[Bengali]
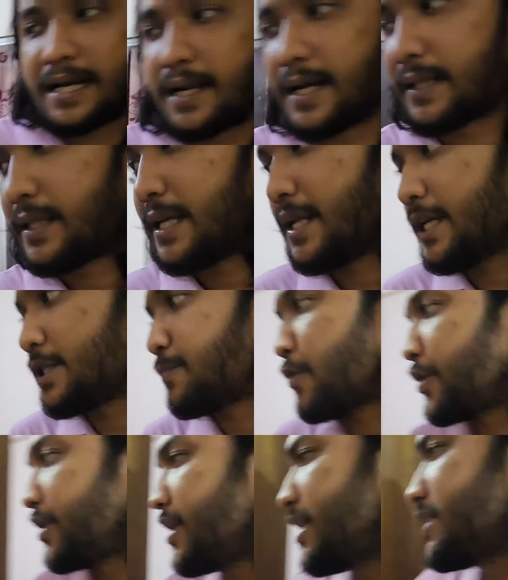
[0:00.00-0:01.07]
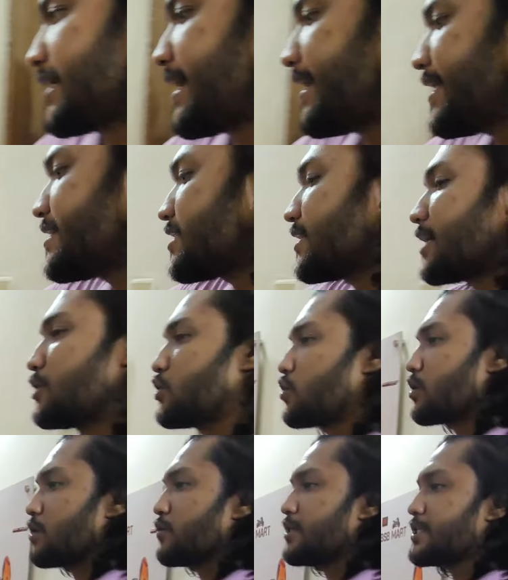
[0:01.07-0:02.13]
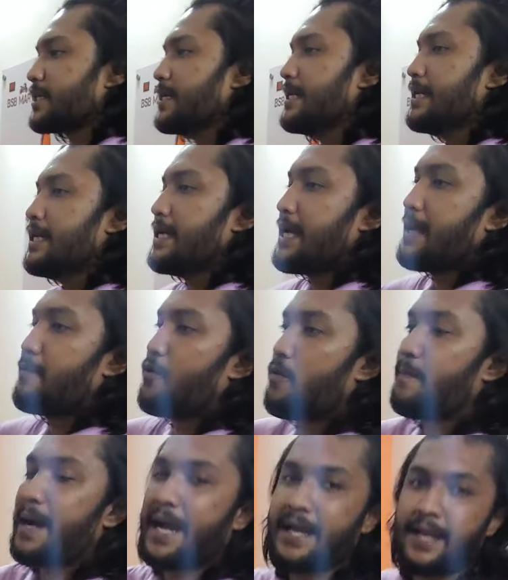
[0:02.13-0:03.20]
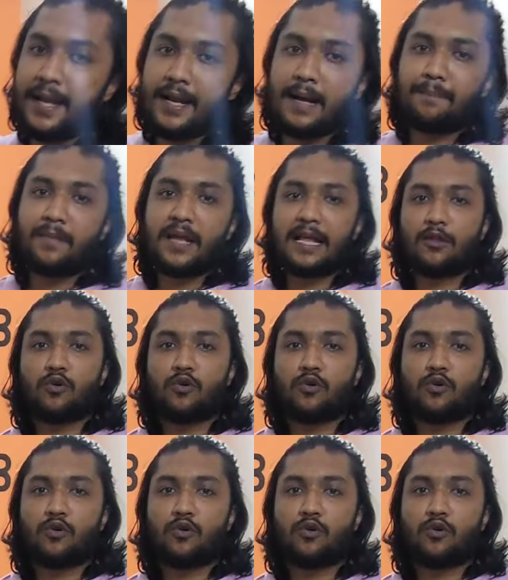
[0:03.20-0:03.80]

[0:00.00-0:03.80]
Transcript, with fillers: চার লাখ তিরিশ পঁয়ত্রিশ এই রেঞ্জে ধার্য করা হয়েছে এবং বাইরের আপনারা